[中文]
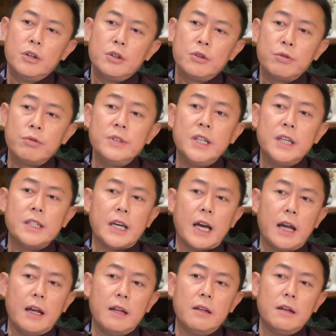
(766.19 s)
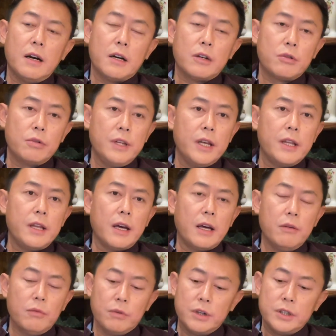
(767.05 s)
春节前啊，春节
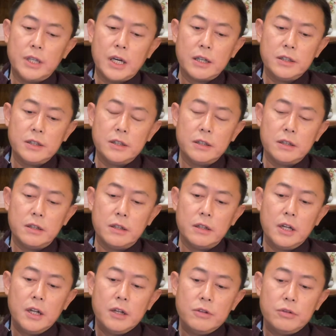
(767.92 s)
前，我相信